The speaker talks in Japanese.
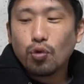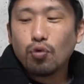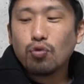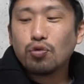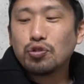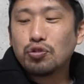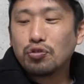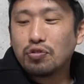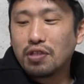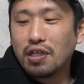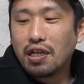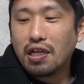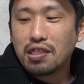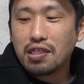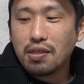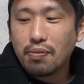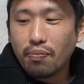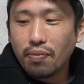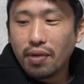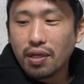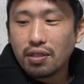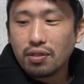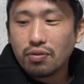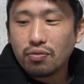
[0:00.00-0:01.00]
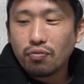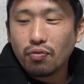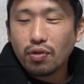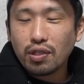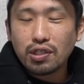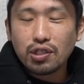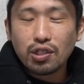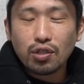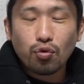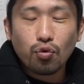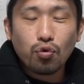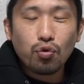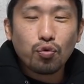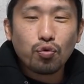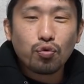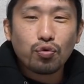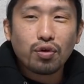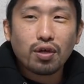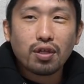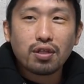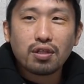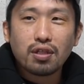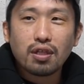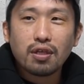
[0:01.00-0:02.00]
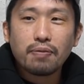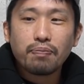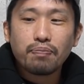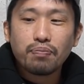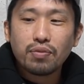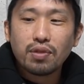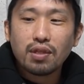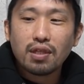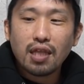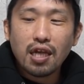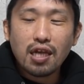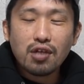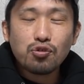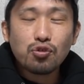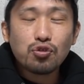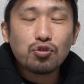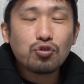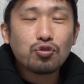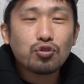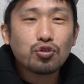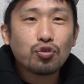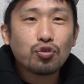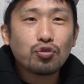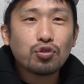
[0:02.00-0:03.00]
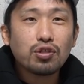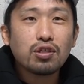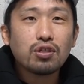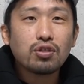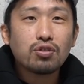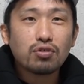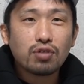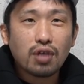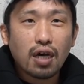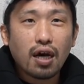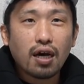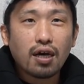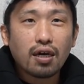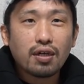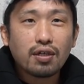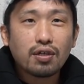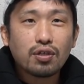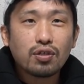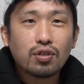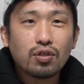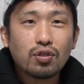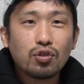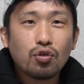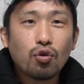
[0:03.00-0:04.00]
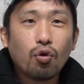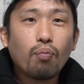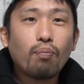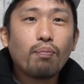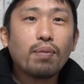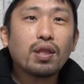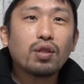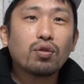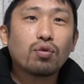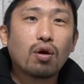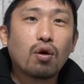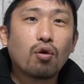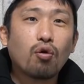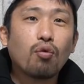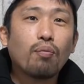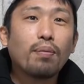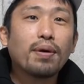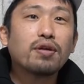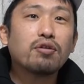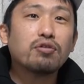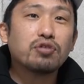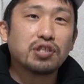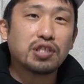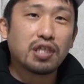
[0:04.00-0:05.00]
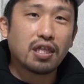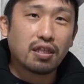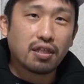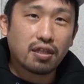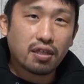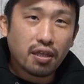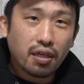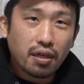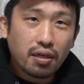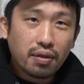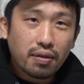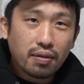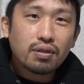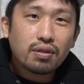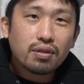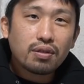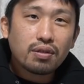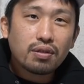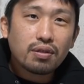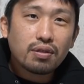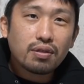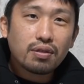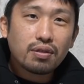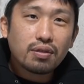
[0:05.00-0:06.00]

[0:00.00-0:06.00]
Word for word: 当時の7000万円はじゃあどういうことかって大卒の初任給が4万とか5万の時代だってそうだ